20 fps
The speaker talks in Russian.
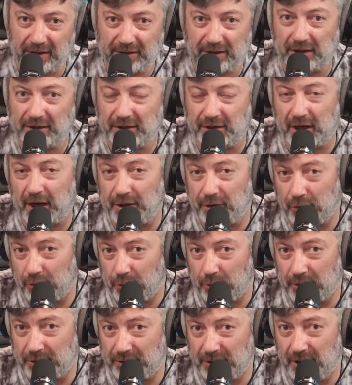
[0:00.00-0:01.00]
Кстати, радио
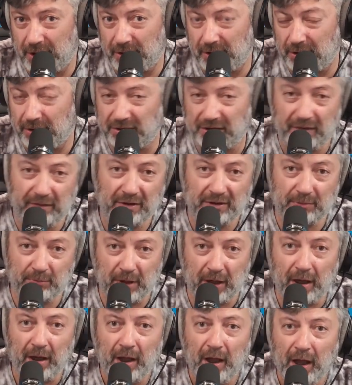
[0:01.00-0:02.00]
РУСА это
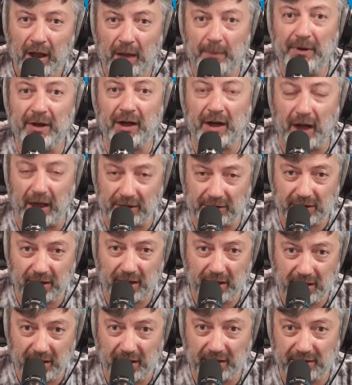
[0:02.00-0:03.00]
независимая американская
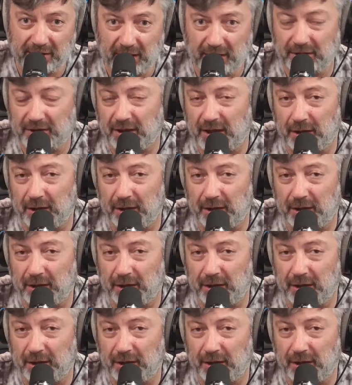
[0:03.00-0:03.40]
радиостанция,